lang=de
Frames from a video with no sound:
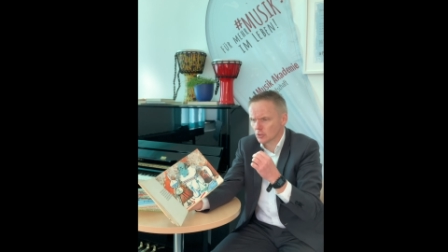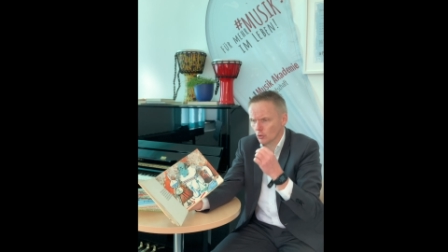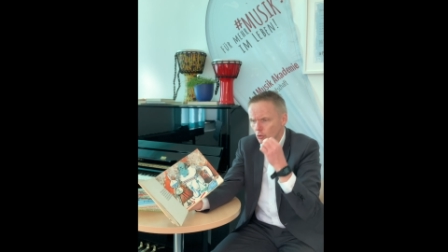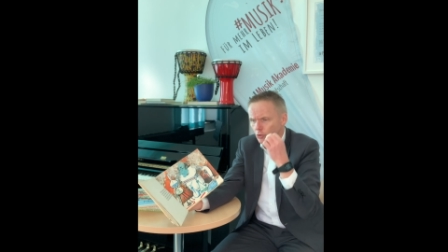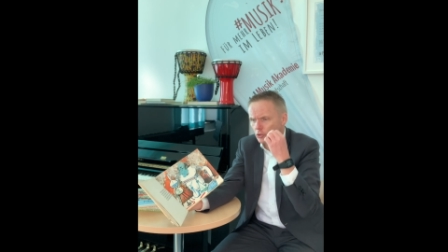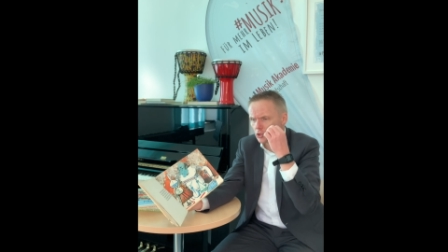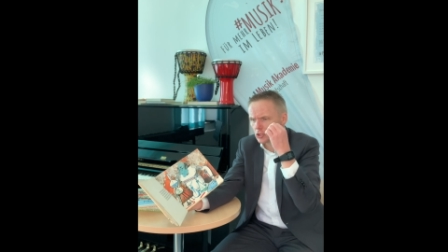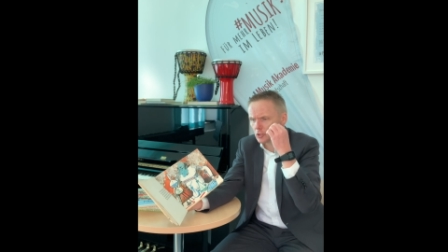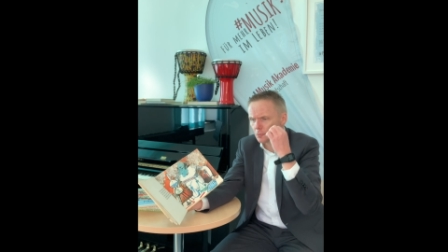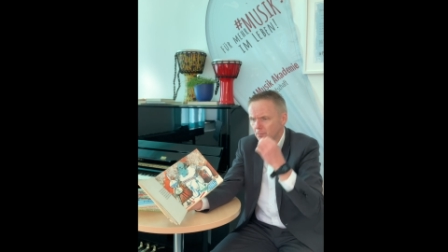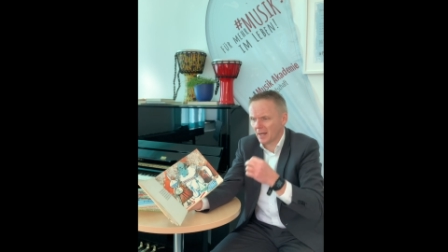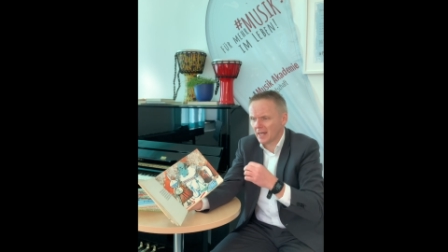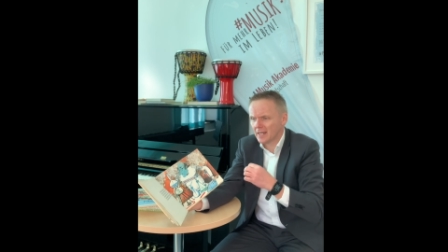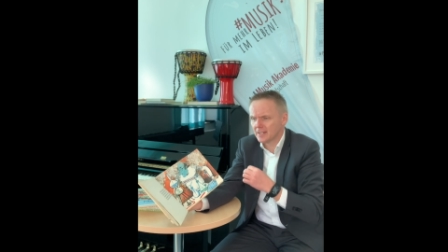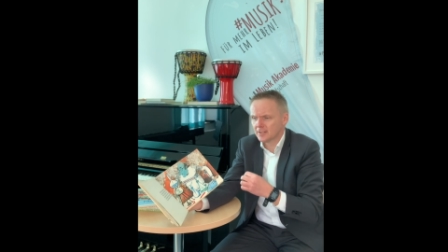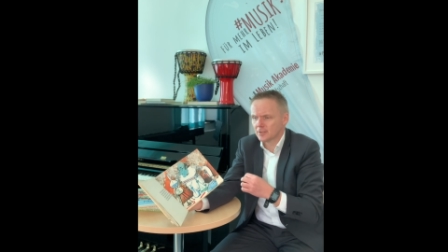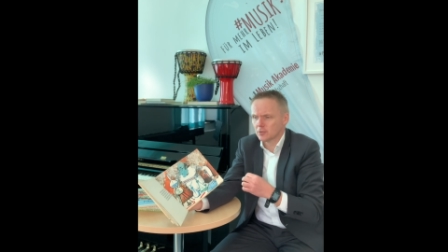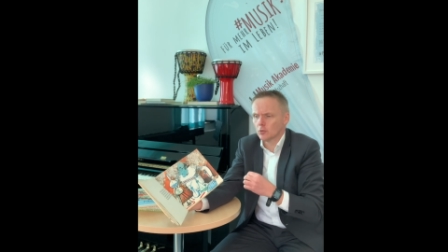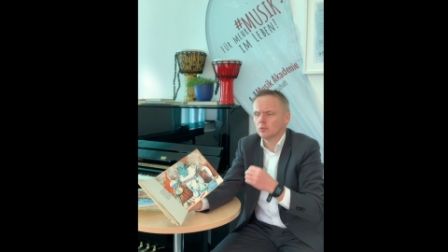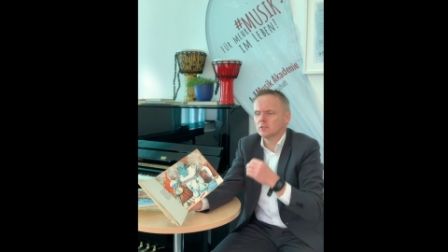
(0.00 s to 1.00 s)
und
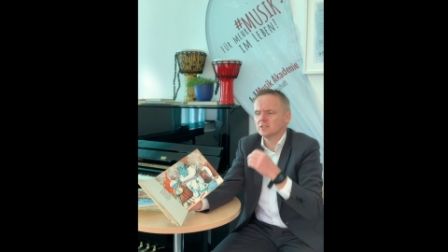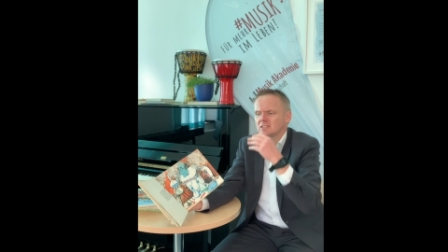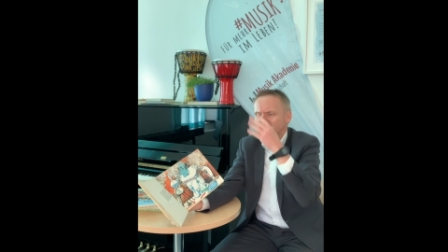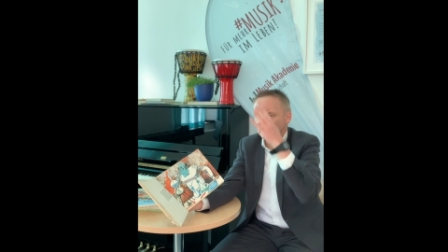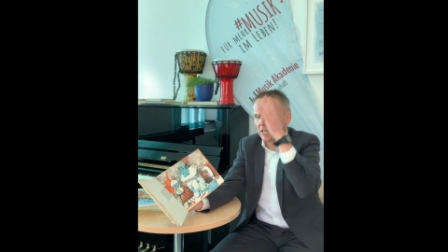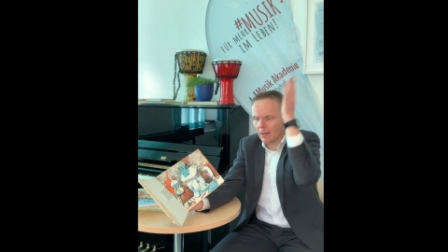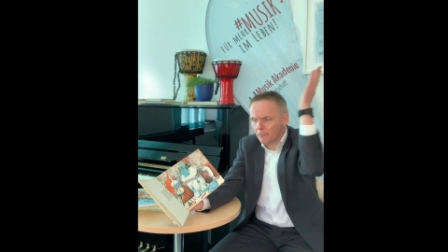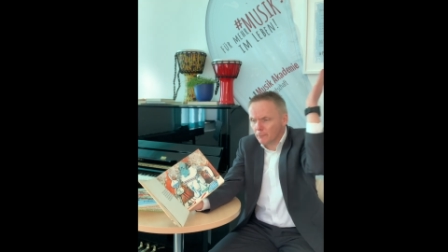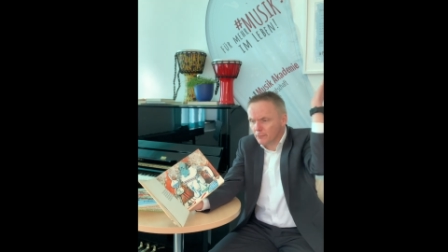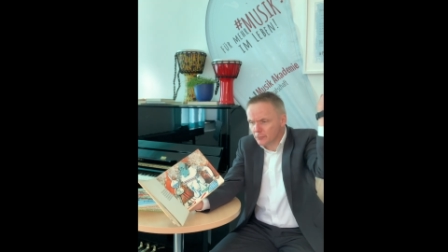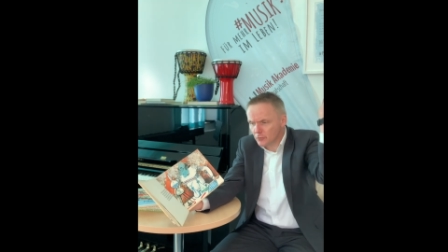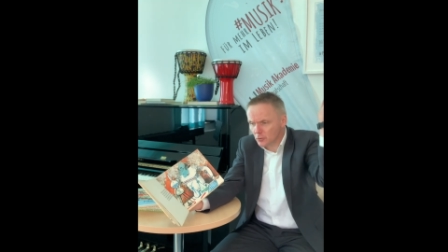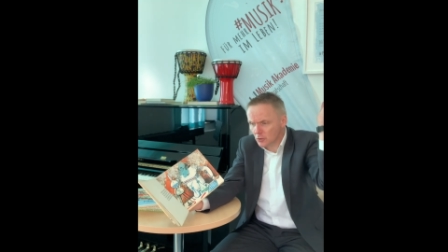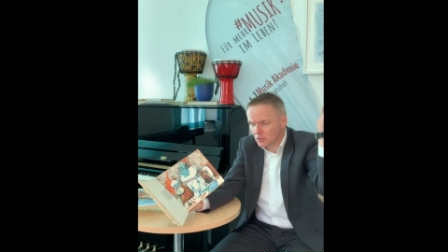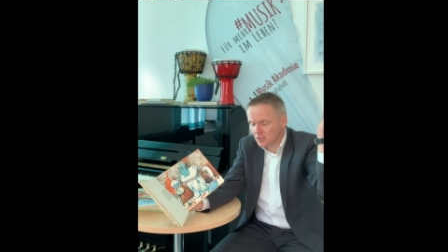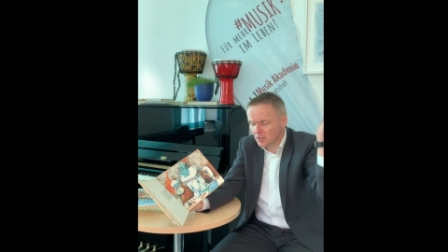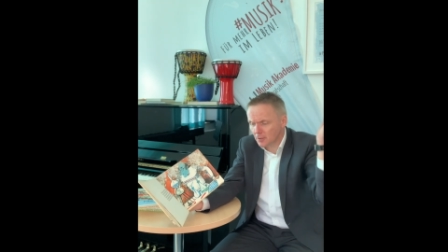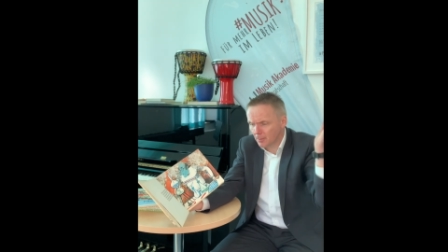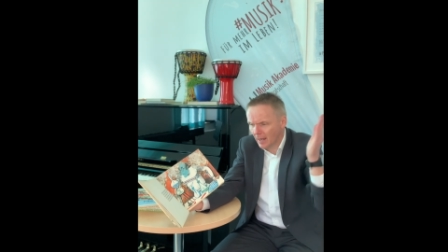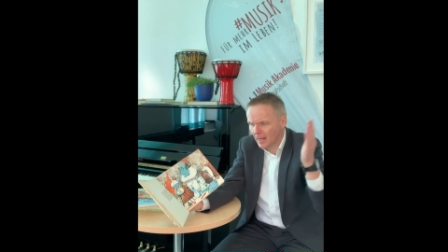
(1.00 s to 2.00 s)
speit und dampft
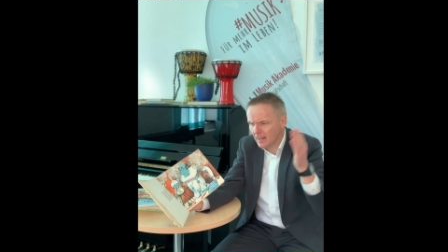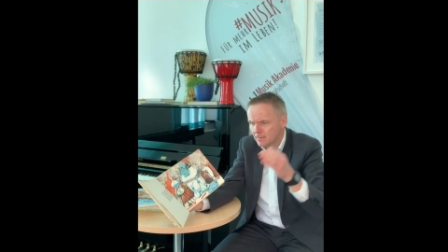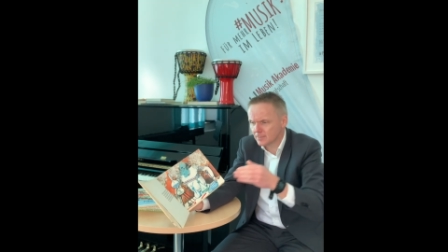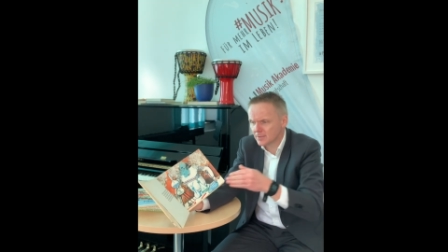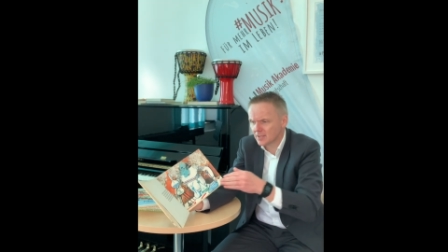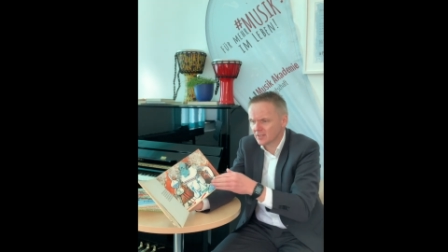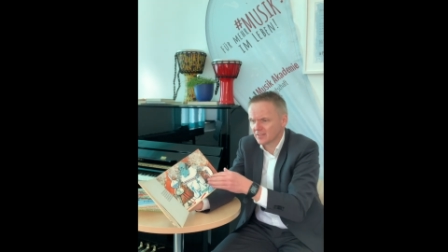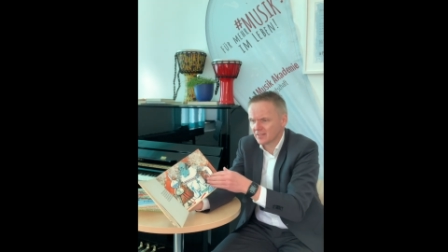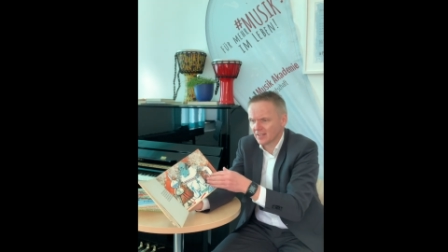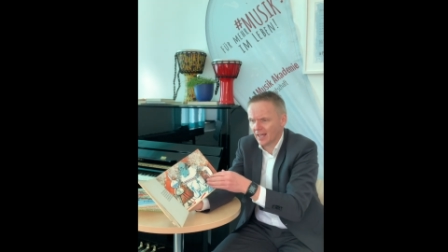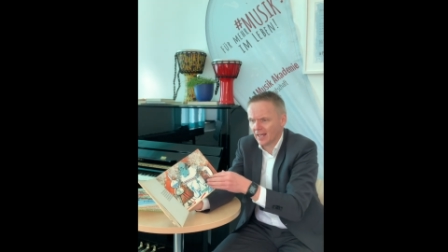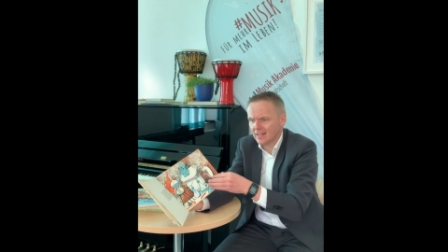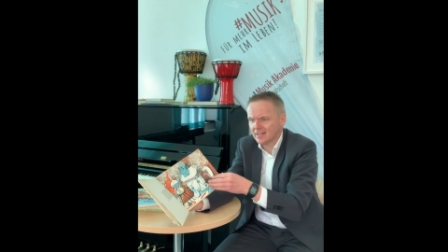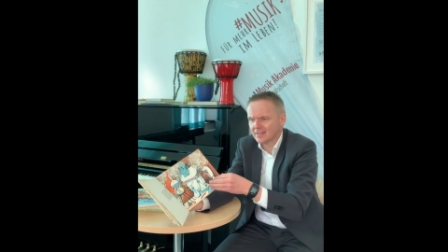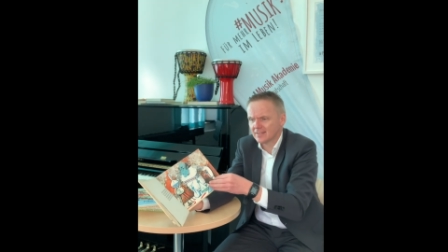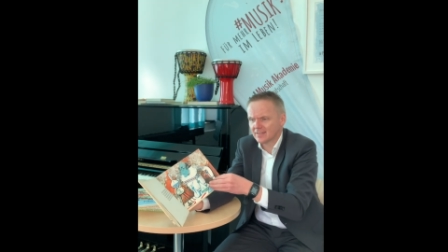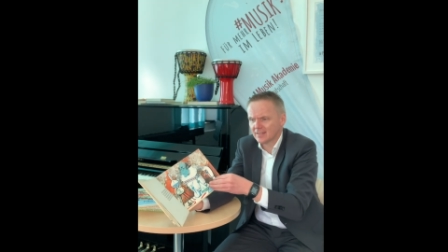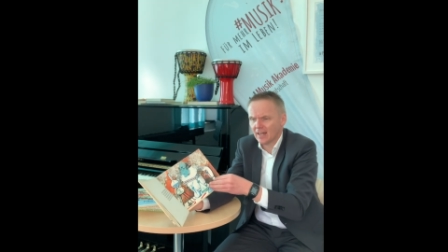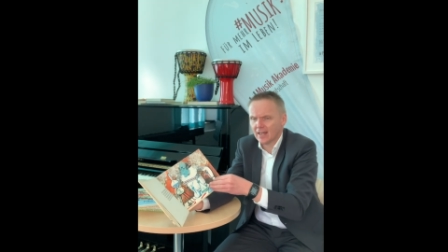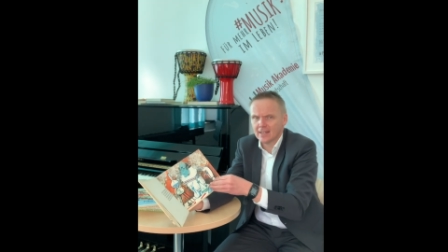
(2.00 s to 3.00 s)
und qualmt es
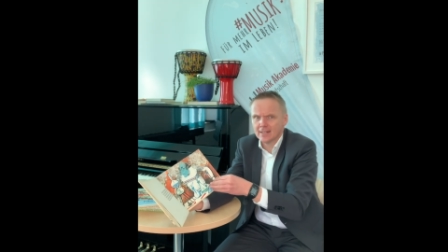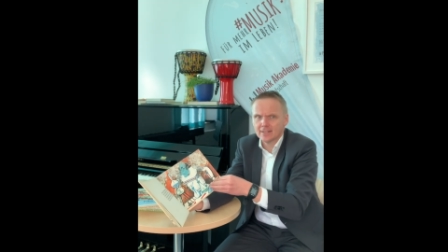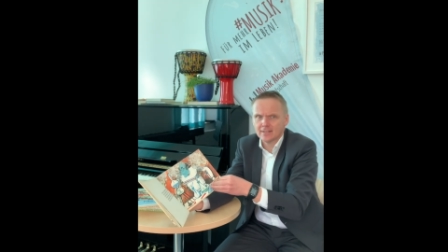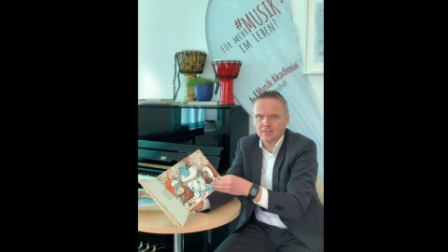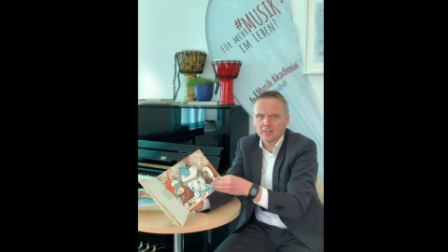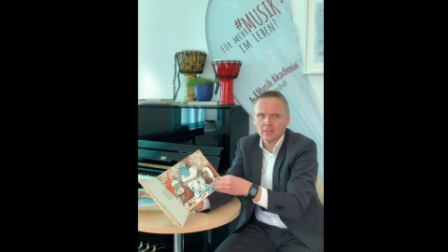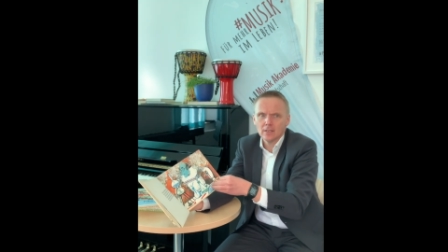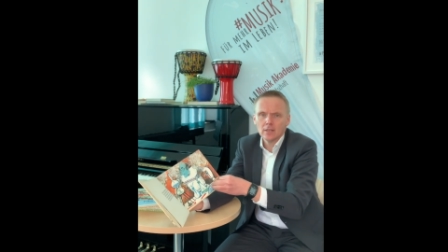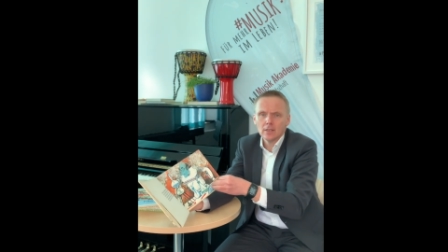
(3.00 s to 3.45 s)
alle Zeit.